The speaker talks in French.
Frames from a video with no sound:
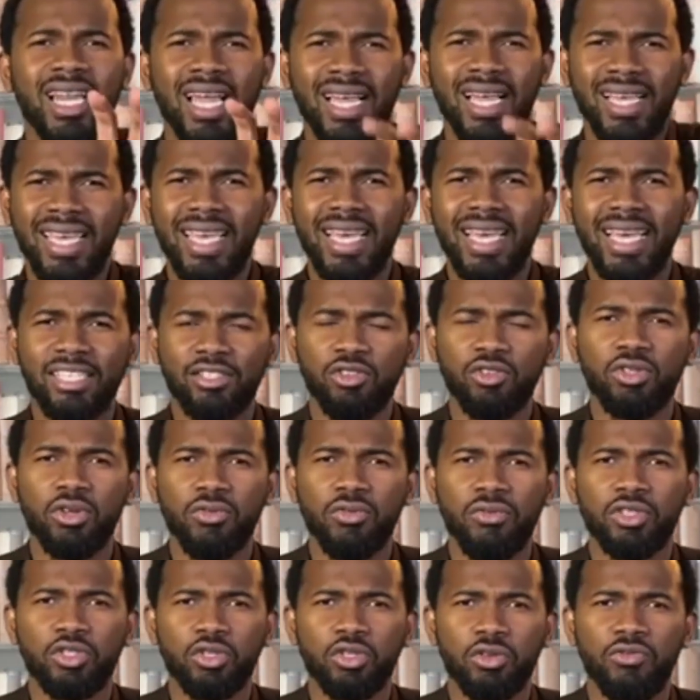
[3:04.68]
la guérison dans
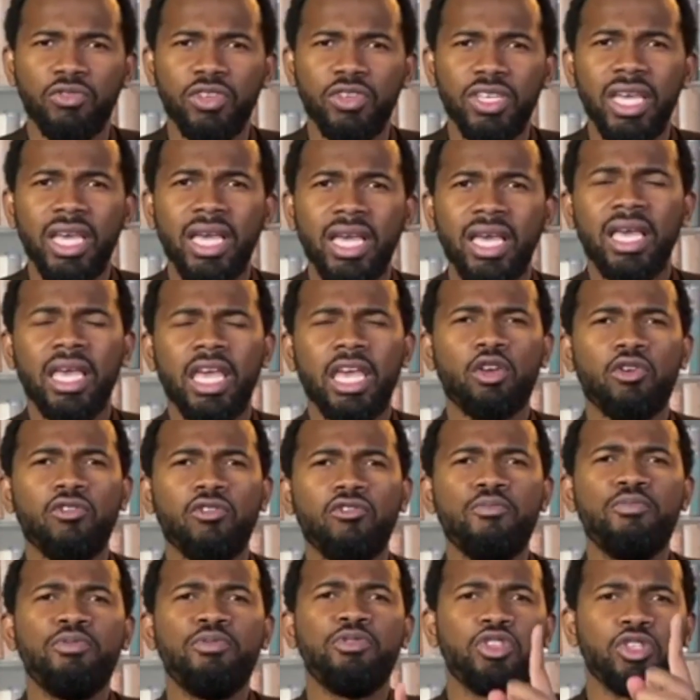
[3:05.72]
votre vie et que vous
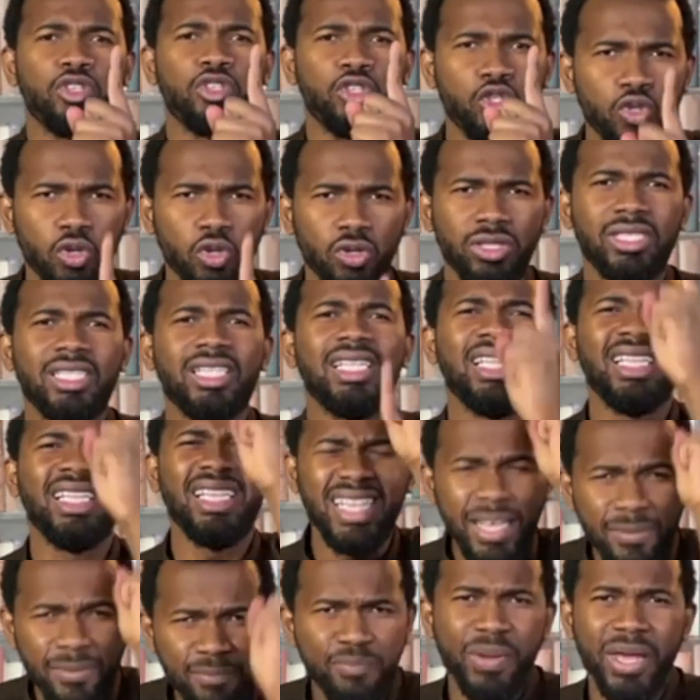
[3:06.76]
puissiez sortir
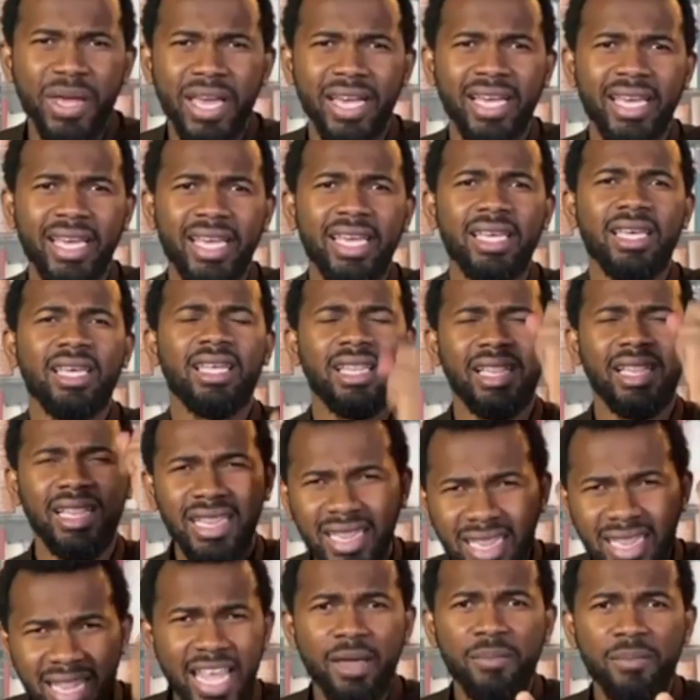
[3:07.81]
libéré,
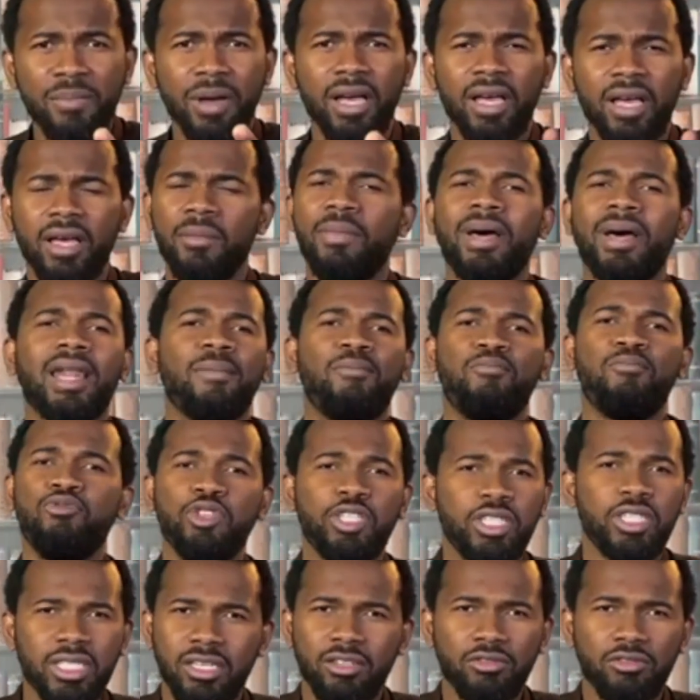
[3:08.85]
libre par la
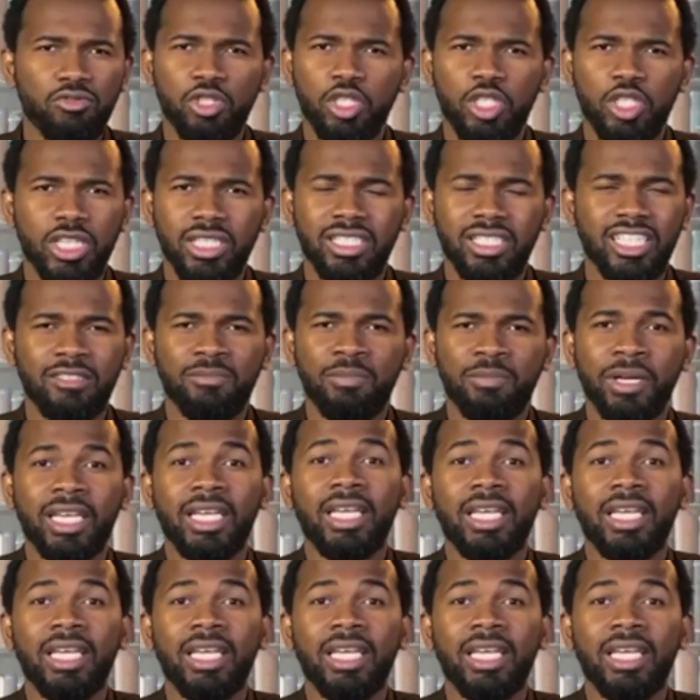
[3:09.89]
puissance du Saint-Esprit.